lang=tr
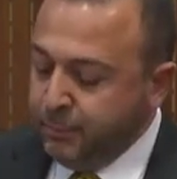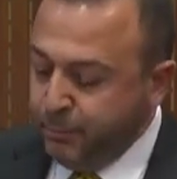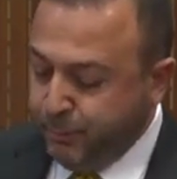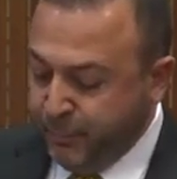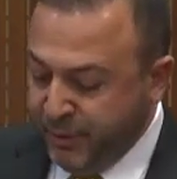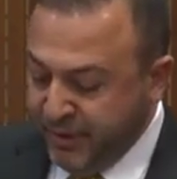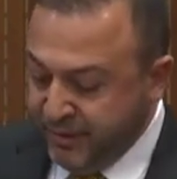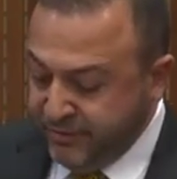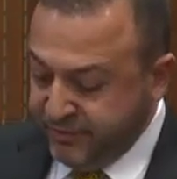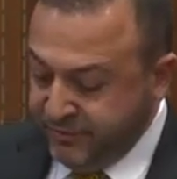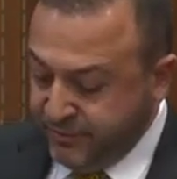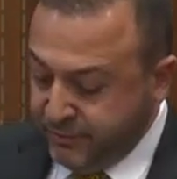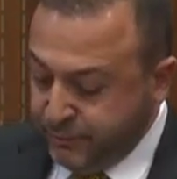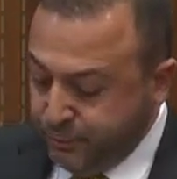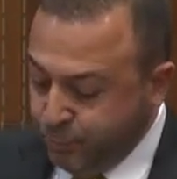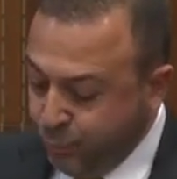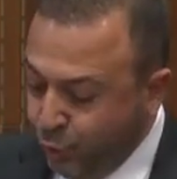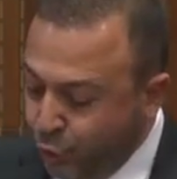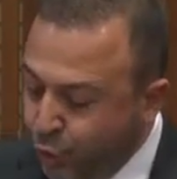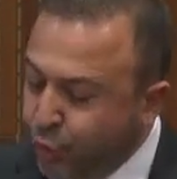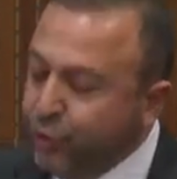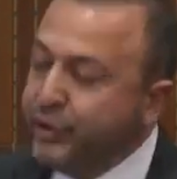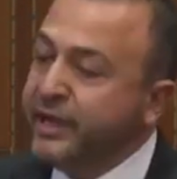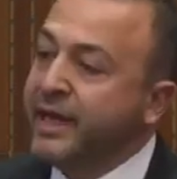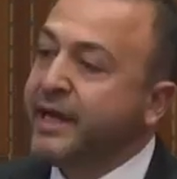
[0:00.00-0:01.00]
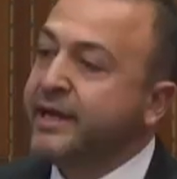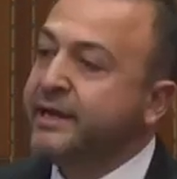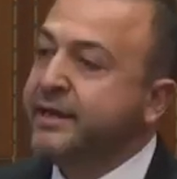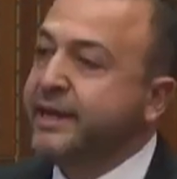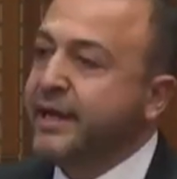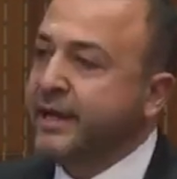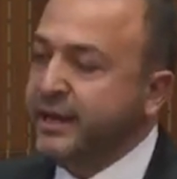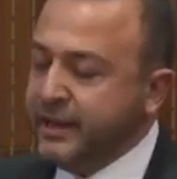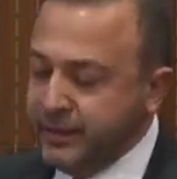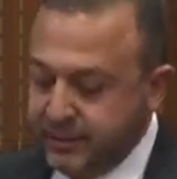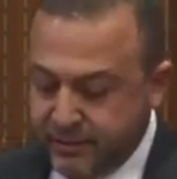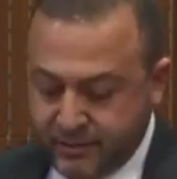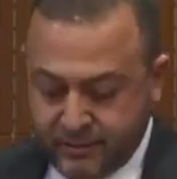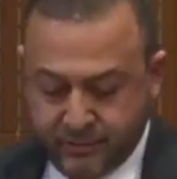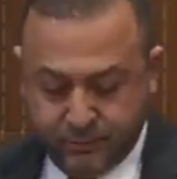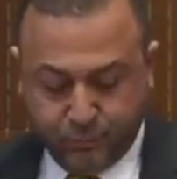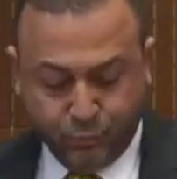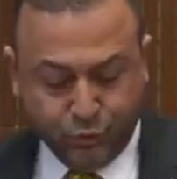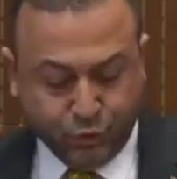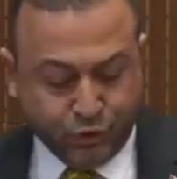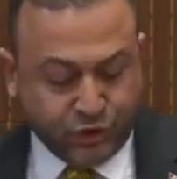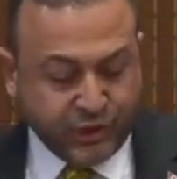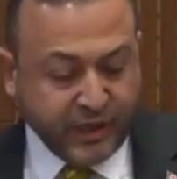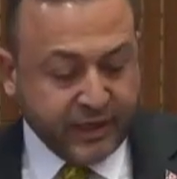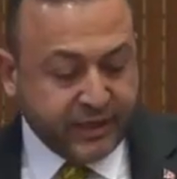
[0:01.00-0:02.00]
Biz bu önergeyi
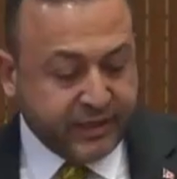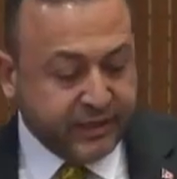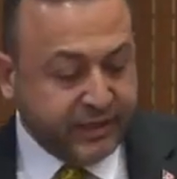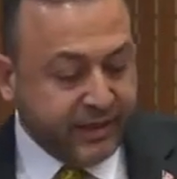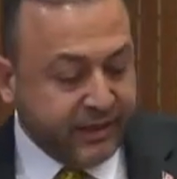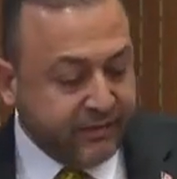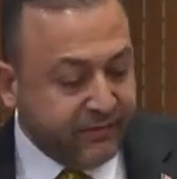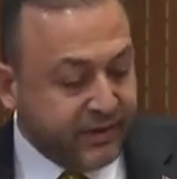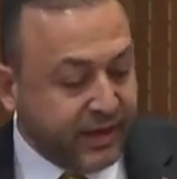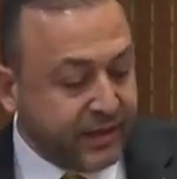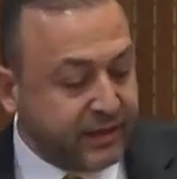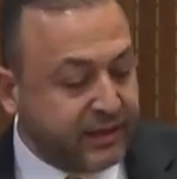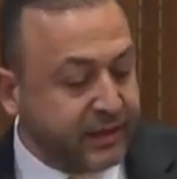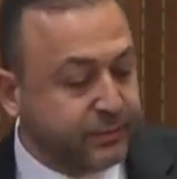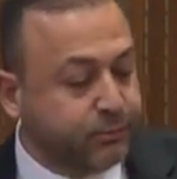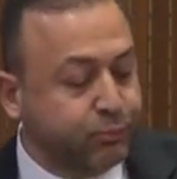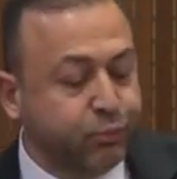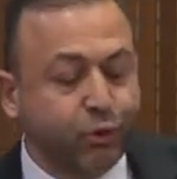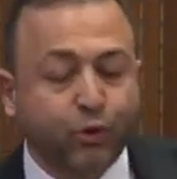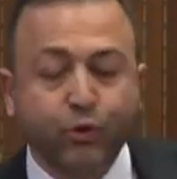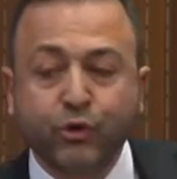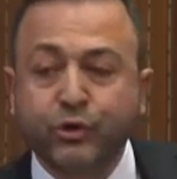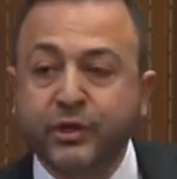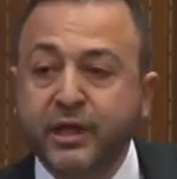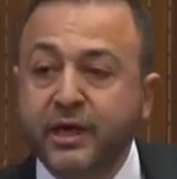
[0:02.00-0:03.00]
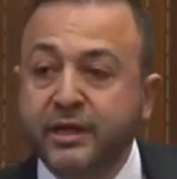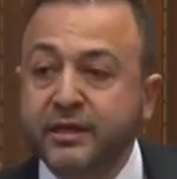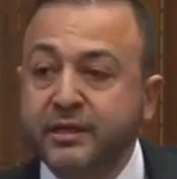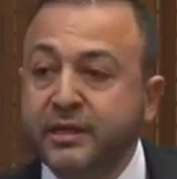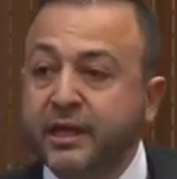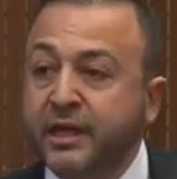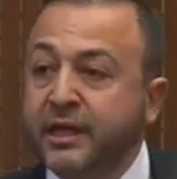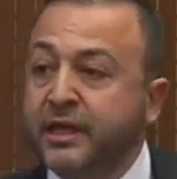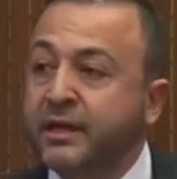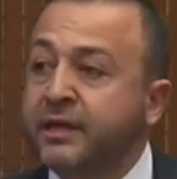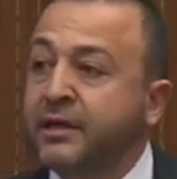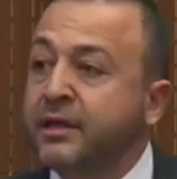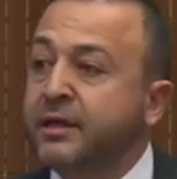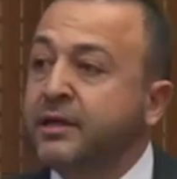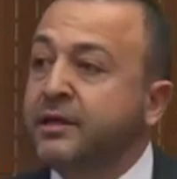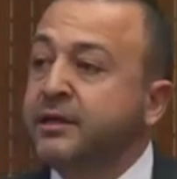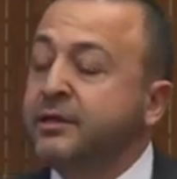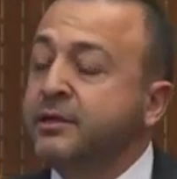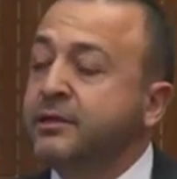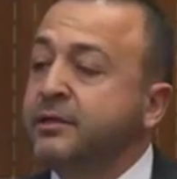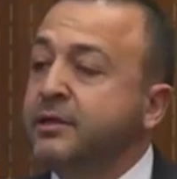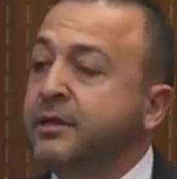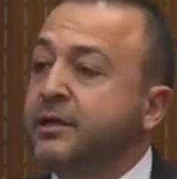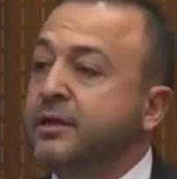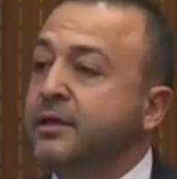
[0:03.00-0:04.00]
bu şekilde verdik. Bu önerge
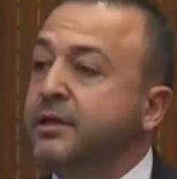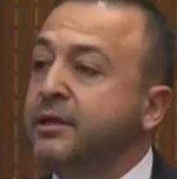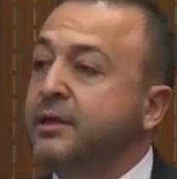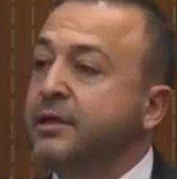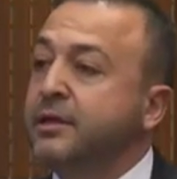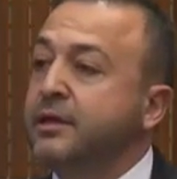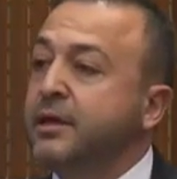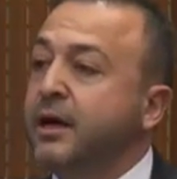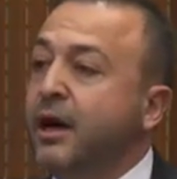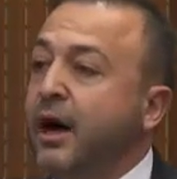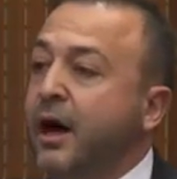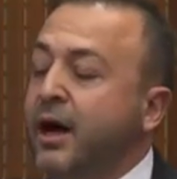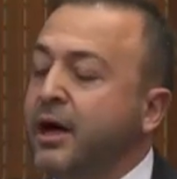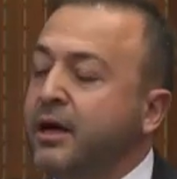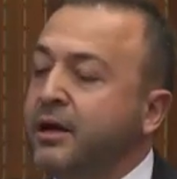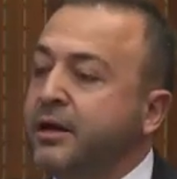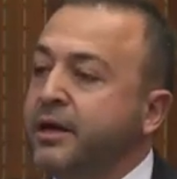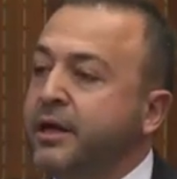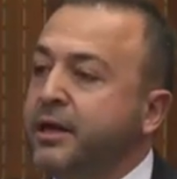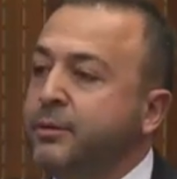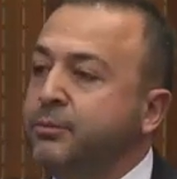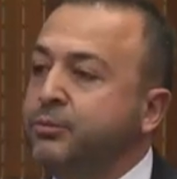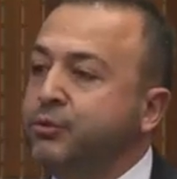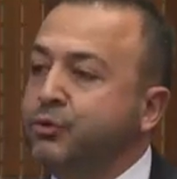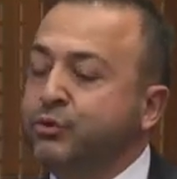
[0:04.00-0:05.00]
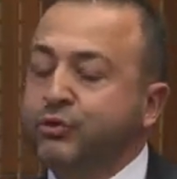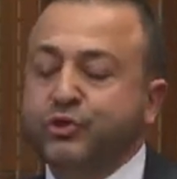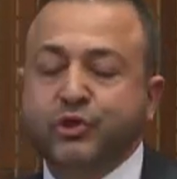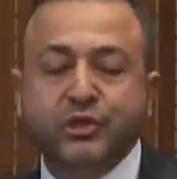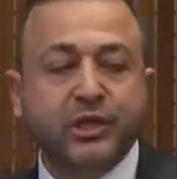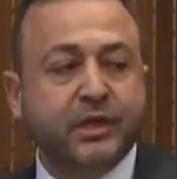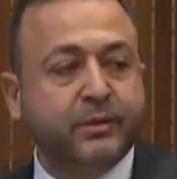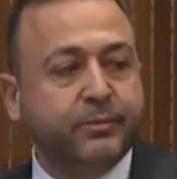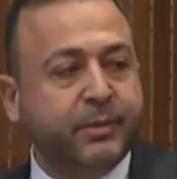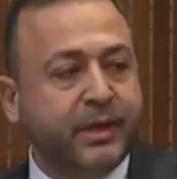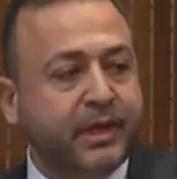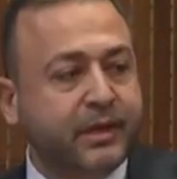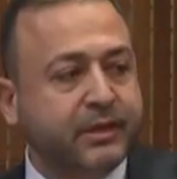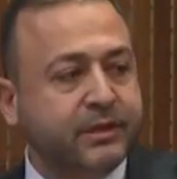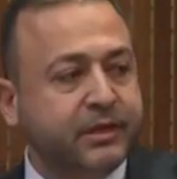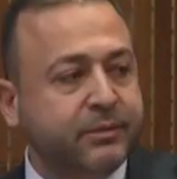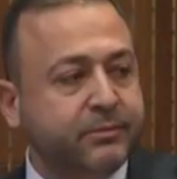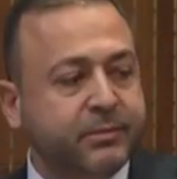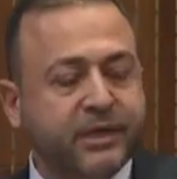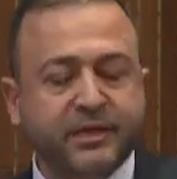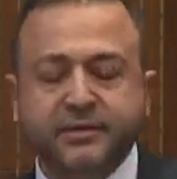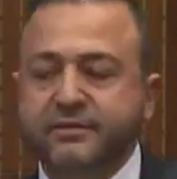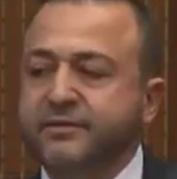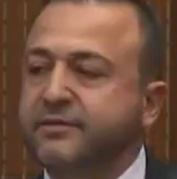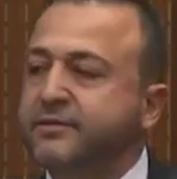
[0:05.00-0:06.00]
e, Ankara Büyükşehir Belediye
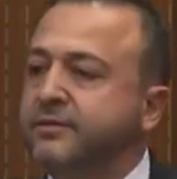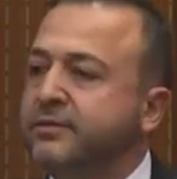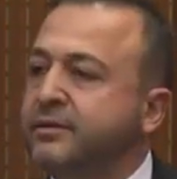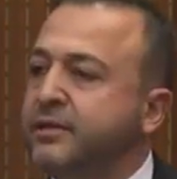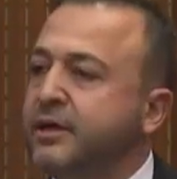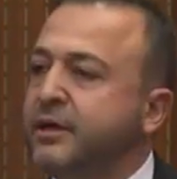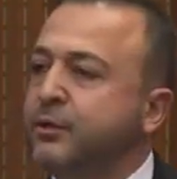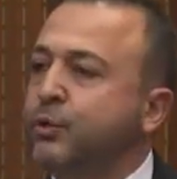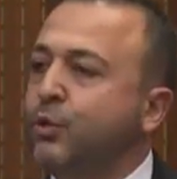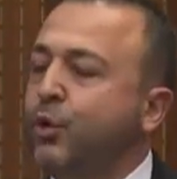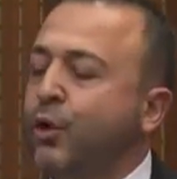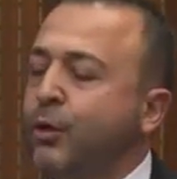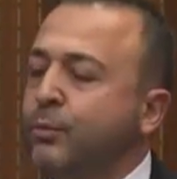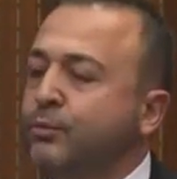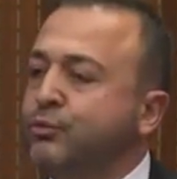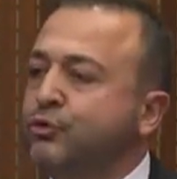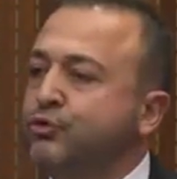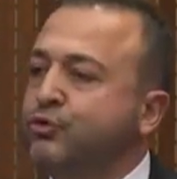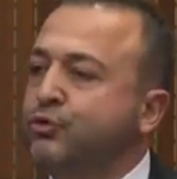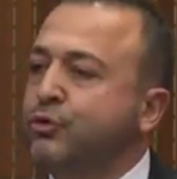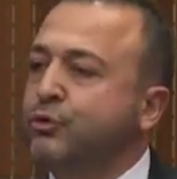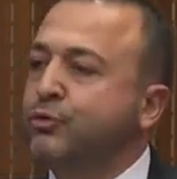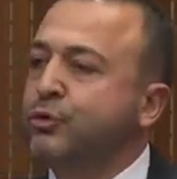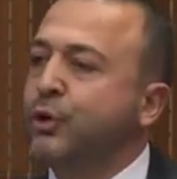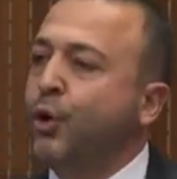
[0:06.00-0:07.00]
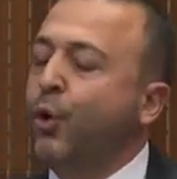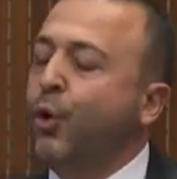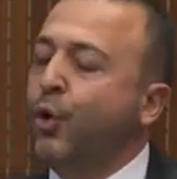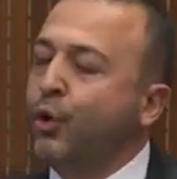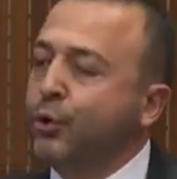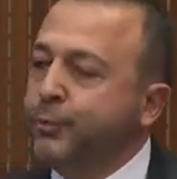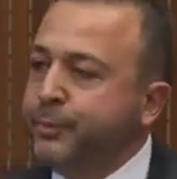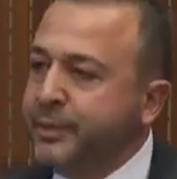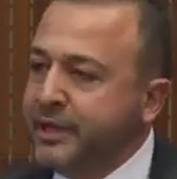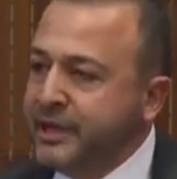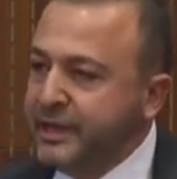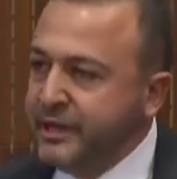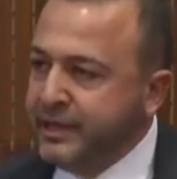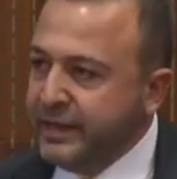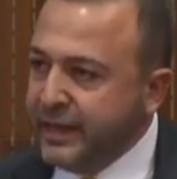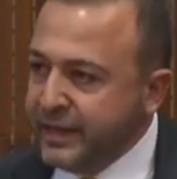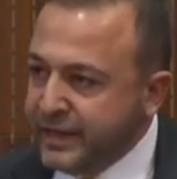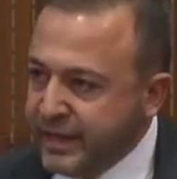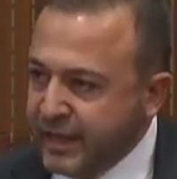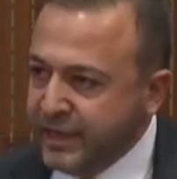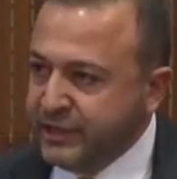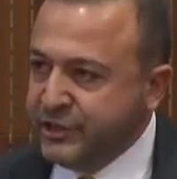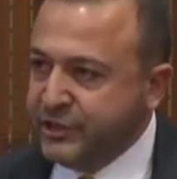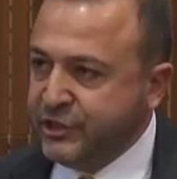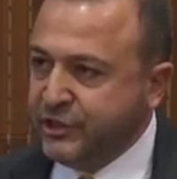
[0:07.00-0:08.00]
Meclisi'nde komisyonda oy birliğiyle
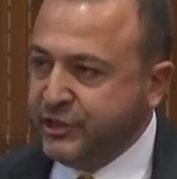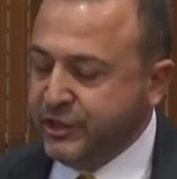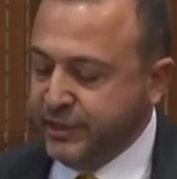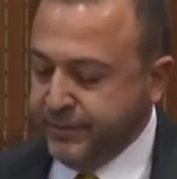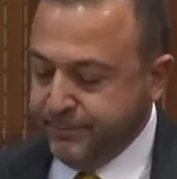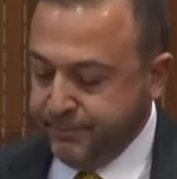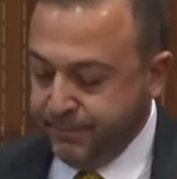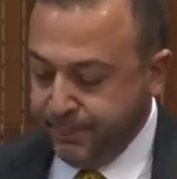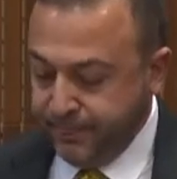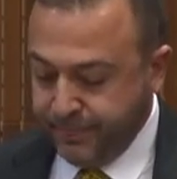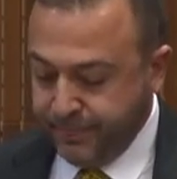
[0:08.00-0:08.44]
geçti.